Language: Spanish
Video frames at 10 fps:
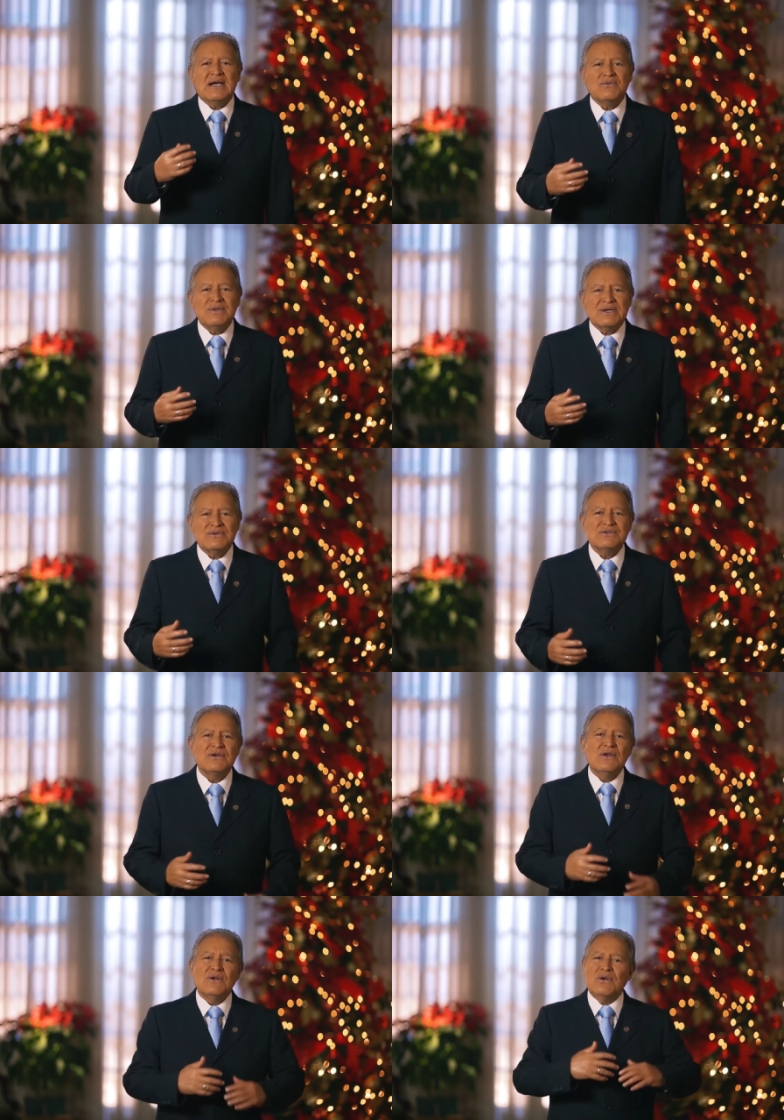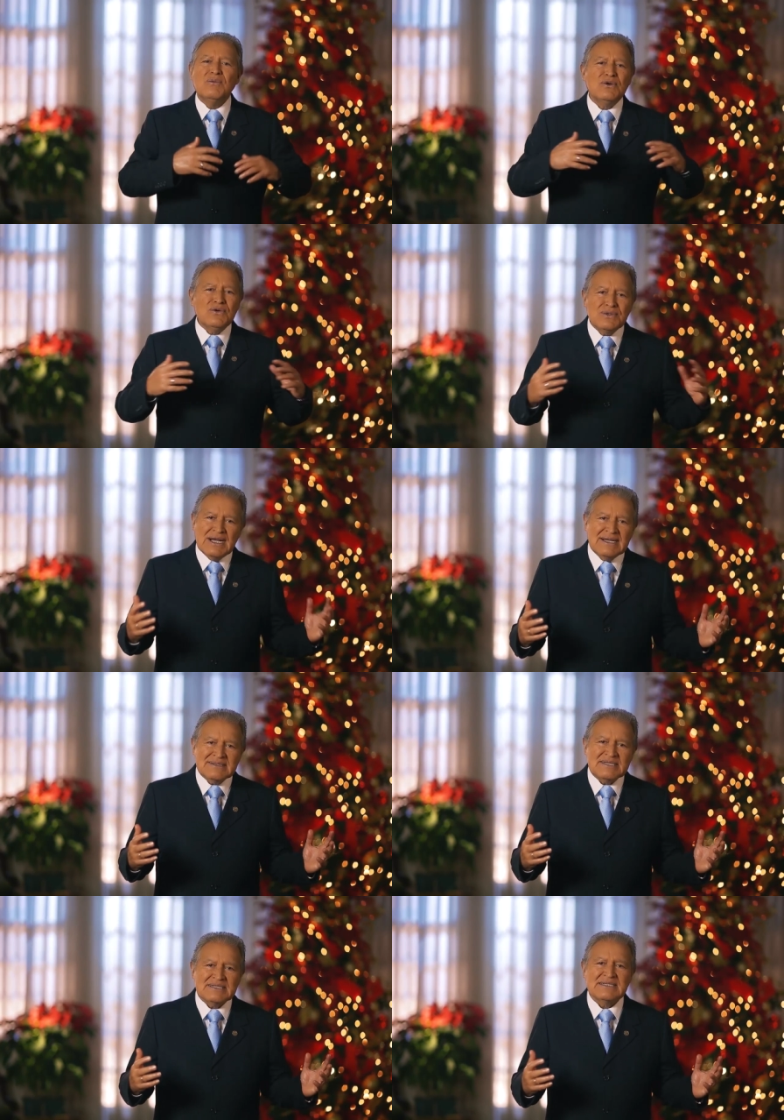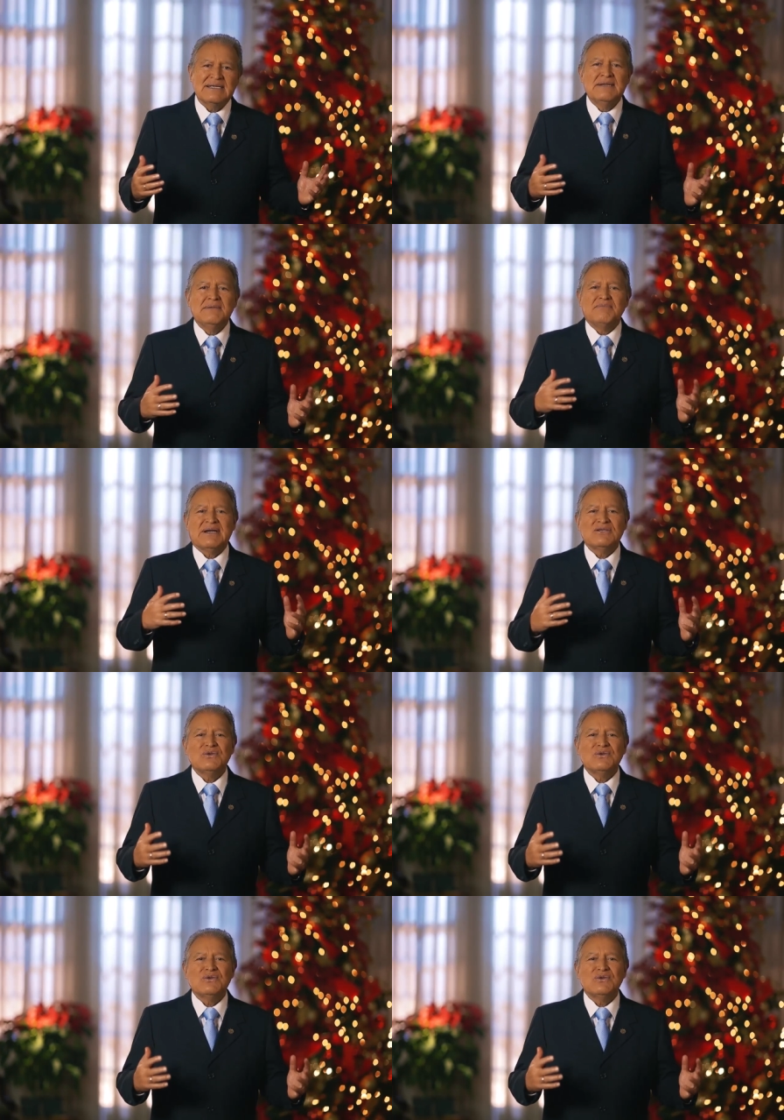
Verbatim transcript: y acuerdos como nunca antes para